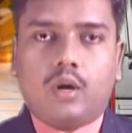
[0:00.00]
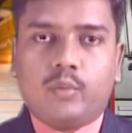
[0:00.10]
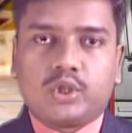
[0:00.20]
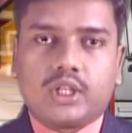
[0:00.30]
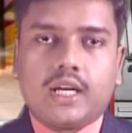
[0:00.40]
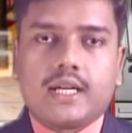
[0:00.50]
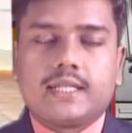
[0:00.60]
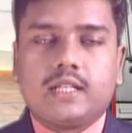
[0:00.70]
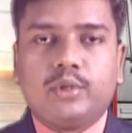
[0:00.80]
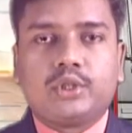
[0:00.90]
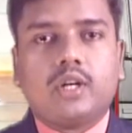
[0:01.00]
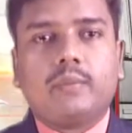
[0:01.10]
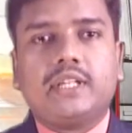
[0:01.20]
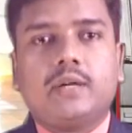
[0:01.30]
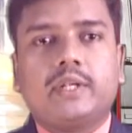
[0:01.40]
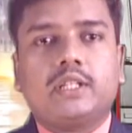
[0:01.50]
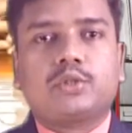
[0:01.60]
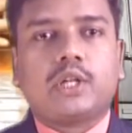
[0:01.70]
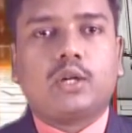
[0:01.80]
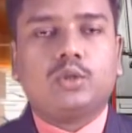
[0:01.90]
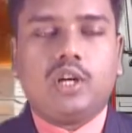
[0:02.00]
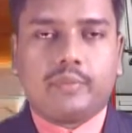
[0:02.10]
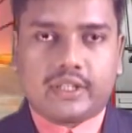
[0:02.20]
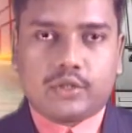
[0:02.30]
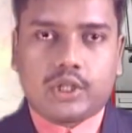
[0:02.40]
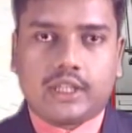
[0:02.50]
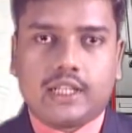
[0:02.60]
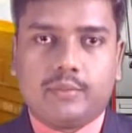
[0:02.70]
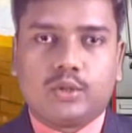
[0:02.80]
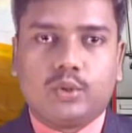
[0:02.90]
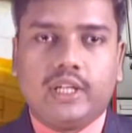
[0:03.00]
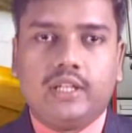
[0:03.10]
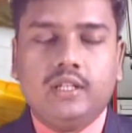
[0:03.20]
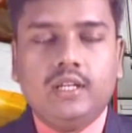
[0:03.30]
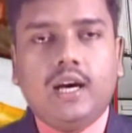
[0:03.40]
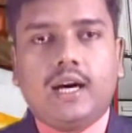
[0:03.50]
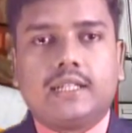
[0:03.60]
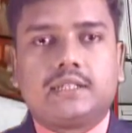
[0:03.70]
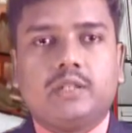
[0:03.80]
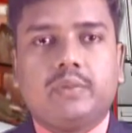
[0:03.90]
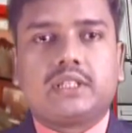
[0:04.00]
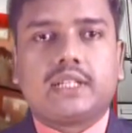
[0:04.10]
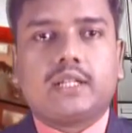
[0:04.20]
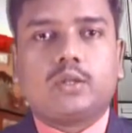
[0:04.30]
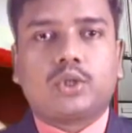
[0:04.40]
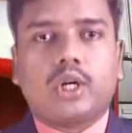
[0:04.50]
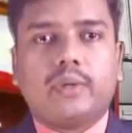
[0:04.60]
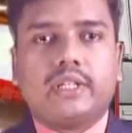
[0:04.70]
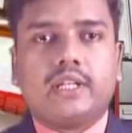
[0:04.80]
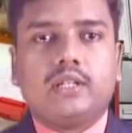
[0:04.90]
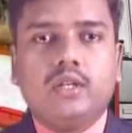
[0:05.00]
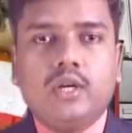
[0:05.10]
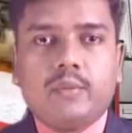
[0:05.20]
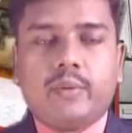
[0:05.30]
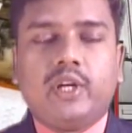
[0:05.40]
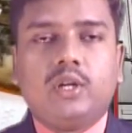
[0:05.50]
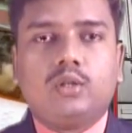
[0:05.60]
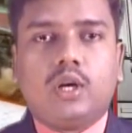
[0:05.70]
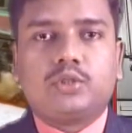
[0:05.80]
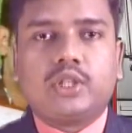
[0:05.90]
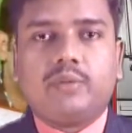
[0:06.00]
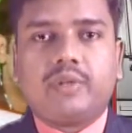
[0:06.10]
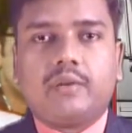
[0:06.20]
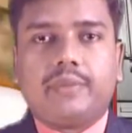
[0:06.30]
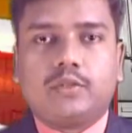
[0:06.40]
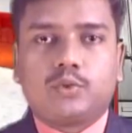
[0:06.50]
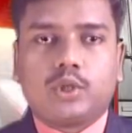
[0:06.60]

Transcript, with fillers: নমস্কার আরসিটিভি সংবাদে আপনাদের স্বাগত আপনাদের সাথে আমি তুহিন আসছি বিস্তারিত সংবাদে বিভিন্ন দল ছেড়ে প্রায় পাঁচ